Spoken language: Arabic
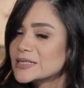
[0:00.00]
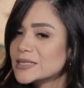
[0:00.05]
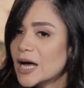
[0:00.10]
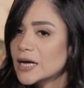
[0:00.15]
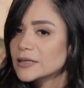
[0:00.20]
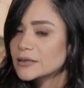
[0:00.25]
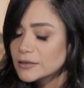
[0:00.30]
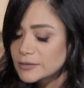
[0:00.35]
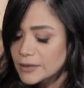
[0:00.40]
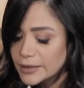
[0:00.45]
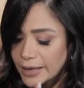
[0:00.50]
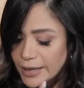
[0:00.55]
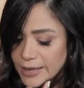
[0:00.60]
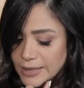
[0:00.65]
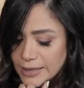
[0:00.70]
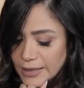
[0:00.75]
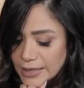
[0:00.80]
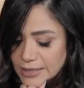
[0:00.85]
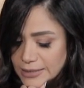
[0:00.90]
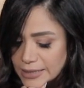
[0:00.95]
لسه حضرتك
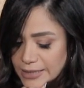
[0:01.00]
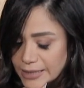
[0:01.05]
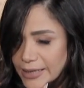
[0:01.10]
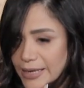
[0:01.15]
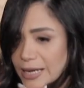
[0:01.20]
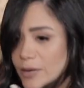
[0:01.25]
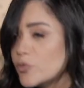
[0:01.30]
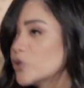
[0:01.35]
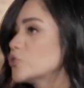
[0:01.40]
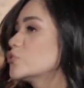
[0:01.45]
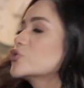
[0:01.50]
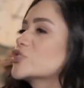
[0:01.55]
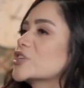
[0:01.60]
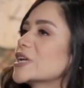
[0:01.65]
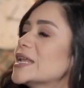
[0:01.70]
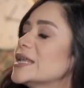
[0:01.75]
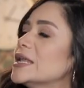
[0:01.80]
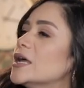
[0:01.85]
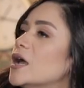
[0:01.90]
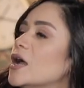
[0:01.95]
قايل هذا الكلام
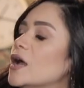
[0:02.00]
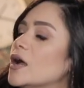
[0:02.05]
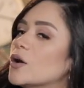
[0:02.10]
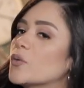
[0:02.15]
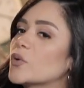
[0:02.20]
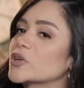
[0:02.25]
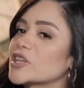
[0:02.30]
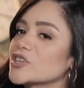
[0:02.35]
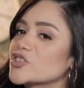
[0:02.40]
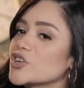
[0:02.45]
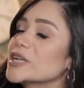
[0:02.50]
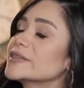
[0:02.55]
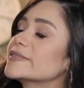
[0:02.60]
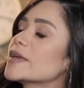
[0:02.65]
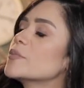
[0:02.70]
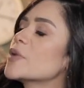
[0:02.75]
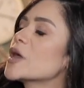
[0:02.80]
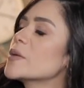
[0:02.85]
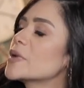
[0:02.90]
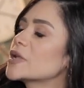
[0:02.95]
وتشل وتشل
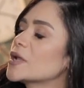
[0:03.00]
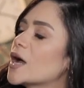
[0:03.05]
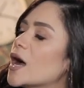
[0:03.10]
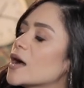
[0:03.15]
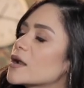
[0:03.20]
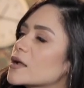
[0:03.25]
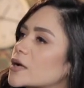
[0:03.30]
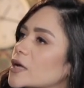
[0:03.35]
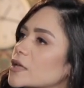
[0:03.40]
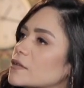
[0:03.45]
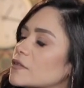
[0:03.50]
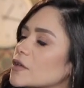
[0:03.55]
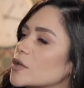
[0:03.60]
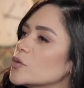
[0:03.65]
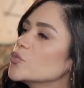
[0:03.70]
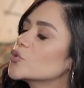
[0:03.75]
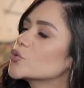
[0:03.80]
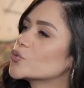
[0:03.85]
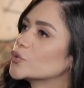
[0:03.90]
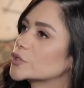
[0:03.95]
تماما حركه
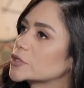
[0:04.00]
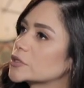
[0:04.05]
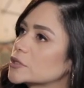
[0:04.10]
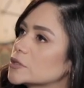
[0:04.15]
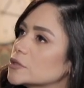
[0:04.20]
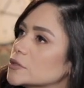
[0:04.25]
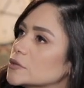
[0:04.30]
المرور